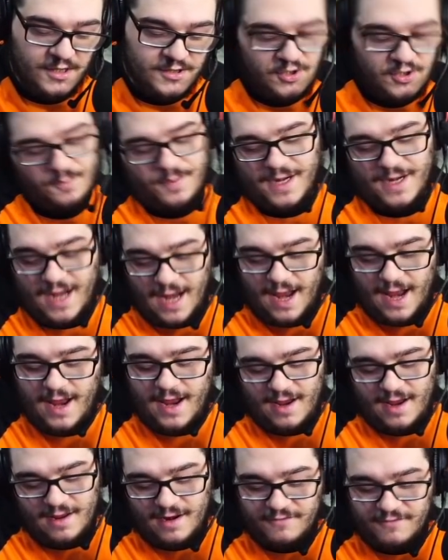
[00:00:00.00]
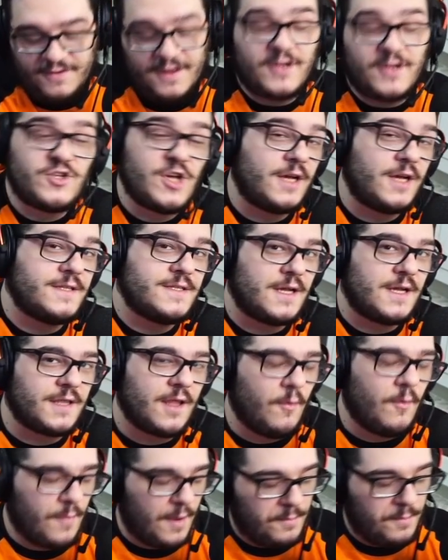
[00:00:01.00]
Solo perché alla fine
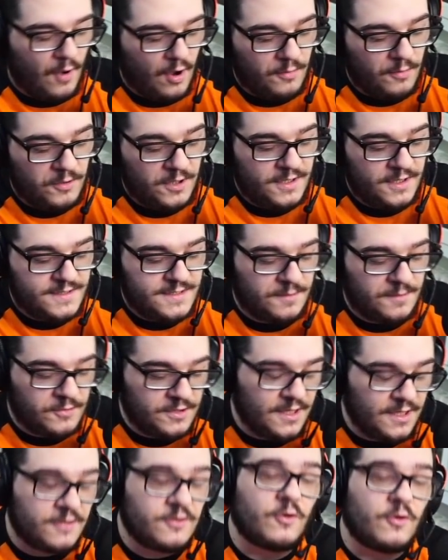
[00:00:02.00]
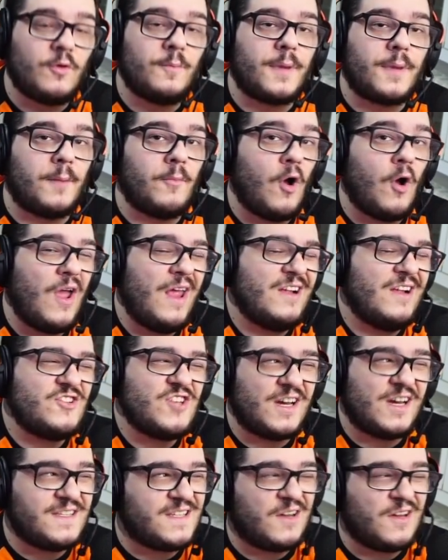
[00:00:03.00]
Charizard è un bel Pokémon. Iniziamo intanto col primo. Il
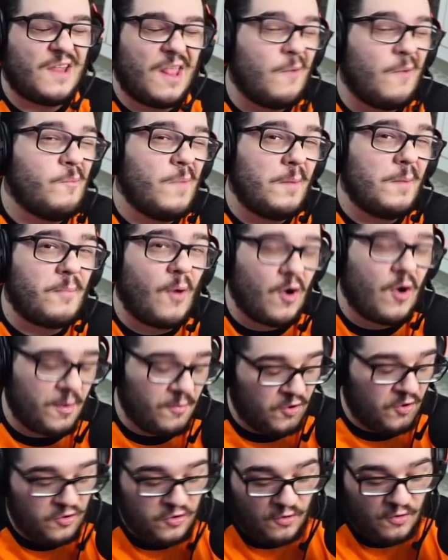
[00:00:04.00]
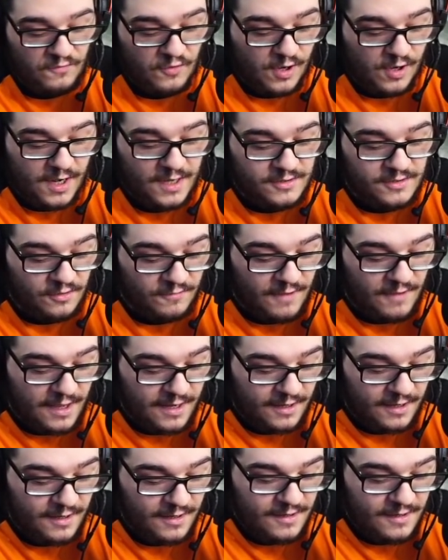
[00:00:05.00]
Charizard è un bel Pokémon, lo vorrei
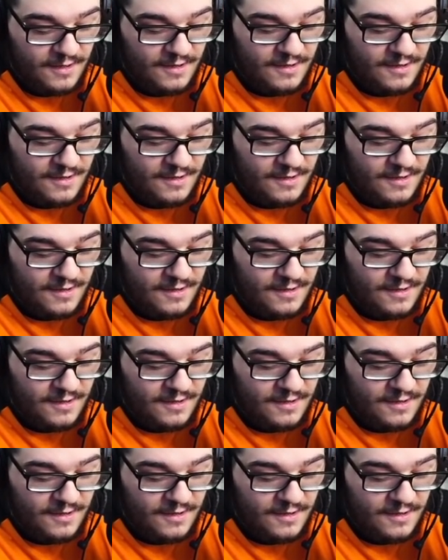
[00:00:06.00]
trovare.